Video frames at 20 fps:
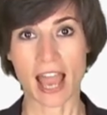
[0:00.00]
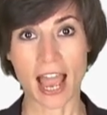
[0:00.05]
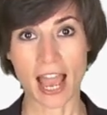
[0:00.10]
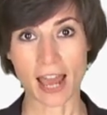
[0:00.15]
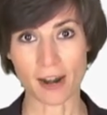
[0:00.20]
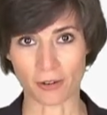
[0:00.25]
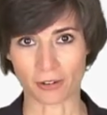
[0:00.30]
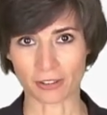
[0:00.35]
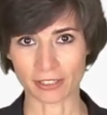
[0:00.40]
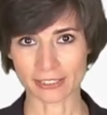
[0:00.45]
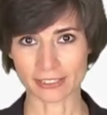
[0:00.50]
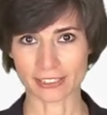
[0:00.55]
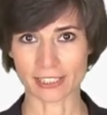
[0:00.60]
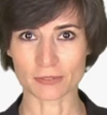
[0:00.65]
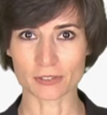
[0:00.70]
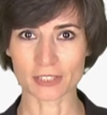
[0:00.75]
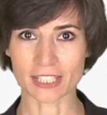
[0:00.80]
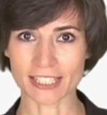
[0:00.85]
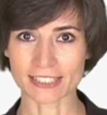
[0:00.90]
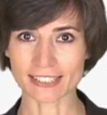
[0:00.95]
Alors,
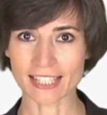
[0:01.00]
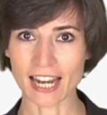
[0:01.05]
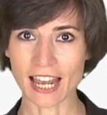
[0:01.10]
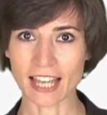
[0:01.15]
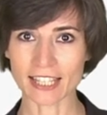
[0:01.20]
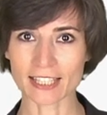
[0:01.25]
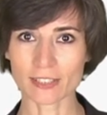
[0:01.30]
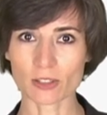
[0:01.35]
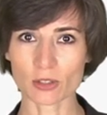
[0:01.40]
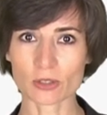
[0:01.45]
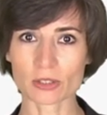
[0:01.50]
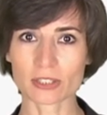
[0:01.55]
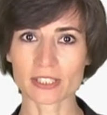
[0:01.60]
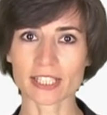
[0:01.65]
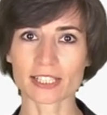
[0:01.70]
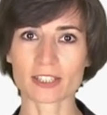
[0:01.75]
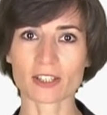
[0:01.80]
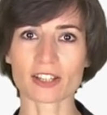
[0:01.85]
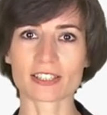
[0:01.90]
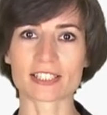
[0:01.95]
si vous êtes salarié dans le
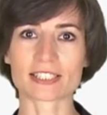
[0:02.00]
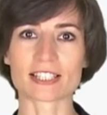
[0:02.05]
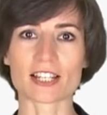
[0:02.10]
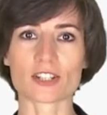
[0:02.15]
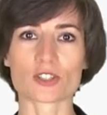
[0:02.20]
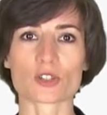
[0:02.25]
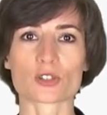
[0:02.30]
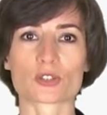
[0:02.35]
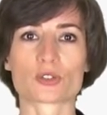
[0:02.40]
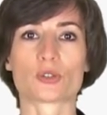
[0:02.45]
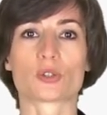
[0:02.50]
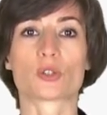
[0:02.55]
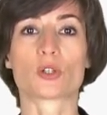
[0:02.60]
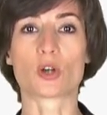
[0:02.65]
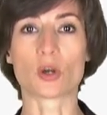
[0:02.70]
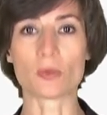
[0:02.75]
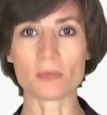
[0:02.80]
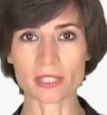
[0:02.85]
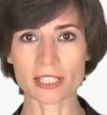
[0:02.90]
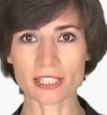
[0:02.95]
secteur des agences de
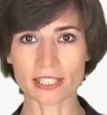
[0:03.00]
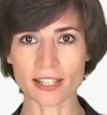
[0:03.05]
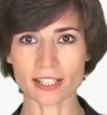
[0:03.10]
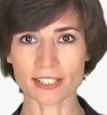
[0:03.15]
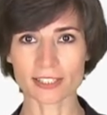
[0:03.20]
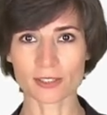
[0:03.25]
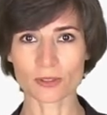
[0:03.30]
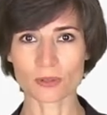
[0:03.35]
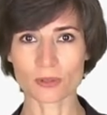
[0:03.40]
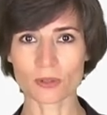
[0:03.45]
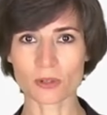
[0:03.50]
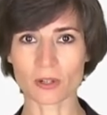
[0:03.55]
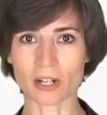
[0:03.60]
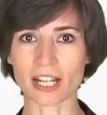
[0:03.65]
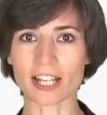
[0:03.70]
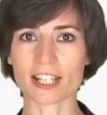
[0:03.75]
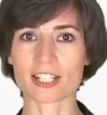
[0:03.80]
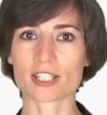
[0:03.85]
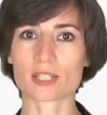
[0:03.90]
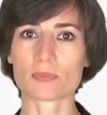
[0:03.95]
communication,
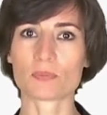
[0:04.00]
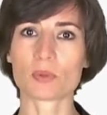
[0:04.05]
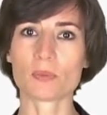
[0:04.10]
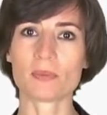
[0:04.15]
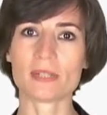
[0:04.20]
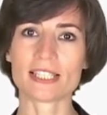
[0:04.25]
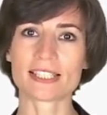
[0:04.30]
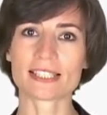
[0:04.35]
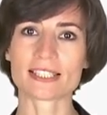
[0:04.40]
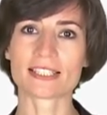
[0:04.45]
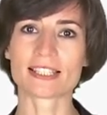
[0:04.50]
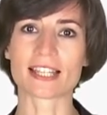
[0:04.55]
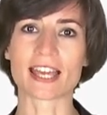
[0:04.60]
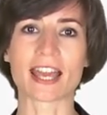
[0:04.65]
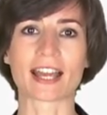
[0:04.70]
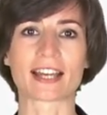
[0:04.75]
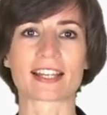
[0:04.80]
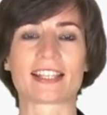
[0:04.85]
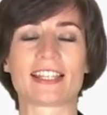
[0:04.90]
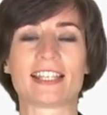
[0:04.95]
régie
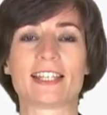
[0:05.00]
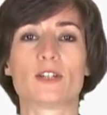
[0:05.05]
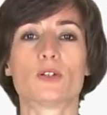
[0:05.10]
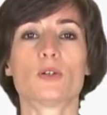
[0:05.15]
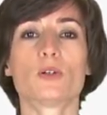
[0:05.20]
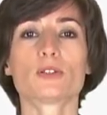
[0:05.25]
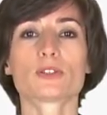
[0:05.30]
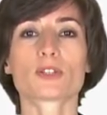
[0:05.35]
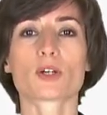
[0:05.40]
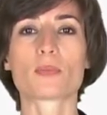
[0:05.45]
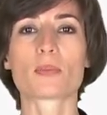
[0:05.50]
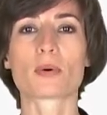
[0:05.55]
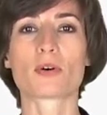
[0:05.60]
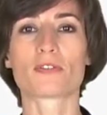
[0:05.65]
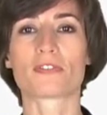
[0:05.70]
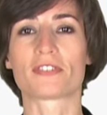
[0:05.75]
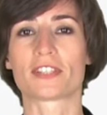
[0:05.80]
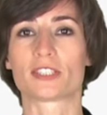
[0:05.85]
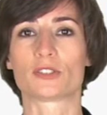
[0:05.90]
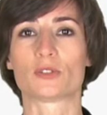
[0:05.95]
publicitaire et autres
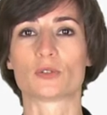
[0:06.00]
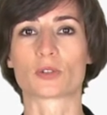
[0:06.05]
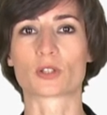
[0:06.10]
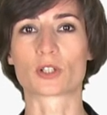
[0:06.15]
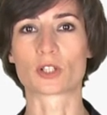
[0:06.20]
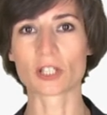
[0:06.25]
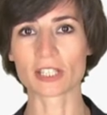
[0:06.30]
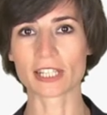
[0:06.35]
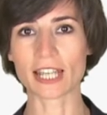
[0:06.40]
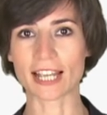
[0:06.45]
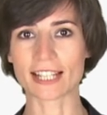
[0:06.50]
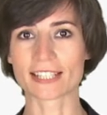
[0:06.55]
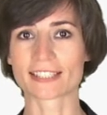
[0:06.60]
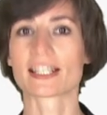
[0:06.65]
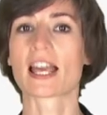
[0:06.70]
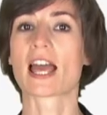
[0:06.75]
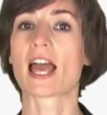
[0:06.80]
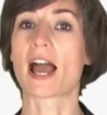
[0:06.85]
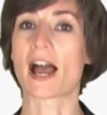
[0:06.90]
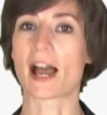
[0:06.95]
professions
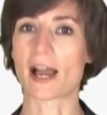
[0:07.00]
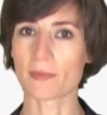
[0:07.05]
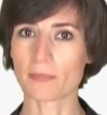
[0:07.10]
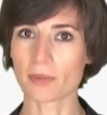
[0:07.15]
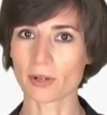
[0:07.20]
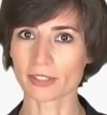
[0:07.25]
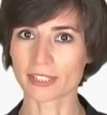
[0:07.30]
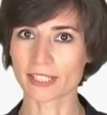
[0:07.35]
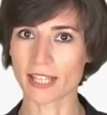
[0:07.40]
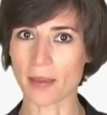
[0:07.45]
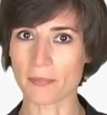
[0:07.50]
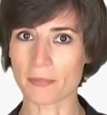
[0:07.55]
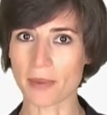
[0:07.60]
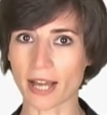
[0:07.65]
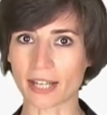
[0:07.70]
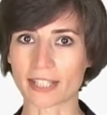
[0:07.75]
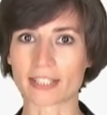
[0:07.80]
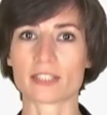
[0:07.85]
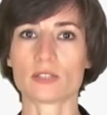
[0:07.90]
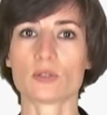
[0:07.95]
connexes implantées à
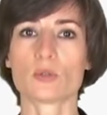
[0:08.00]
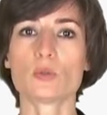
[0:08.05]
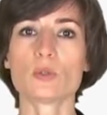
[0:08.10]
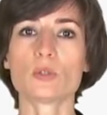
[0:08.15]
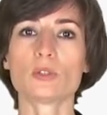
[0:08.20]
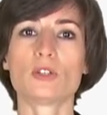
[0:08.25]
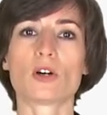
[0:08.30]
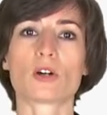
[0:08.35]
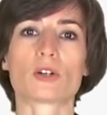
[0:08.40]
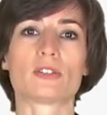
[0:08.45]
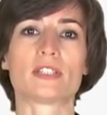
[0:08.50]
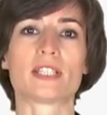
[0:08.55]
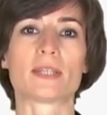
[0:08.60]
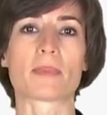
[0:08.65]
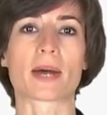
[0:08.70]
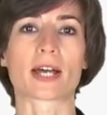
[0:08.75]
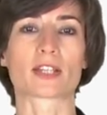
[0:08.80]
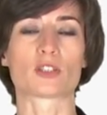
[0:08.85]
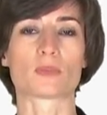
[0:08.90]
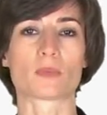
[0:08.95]
Paris ou dans le
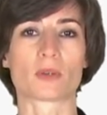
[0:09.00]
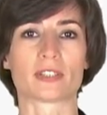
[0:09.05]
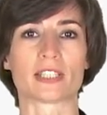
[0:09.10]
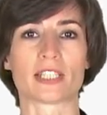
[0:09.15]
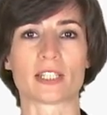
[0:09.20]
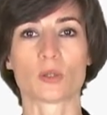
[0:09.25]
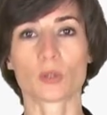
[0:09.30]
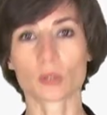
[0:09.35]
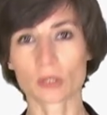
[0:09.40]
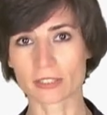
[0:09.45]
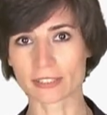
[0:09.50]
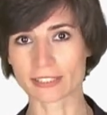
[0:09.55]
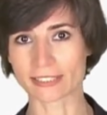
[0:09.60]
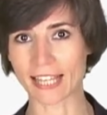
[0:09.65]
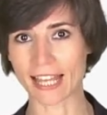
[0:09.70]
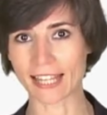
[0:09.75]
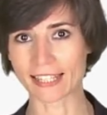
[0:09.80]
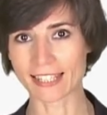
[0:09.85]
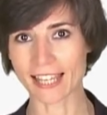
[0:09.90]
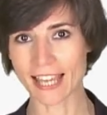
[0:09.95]
département des
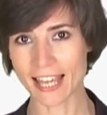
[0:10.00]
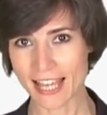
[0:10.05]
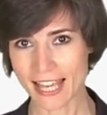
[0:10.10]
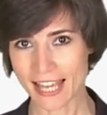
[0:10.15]
Hauts-de-Seine.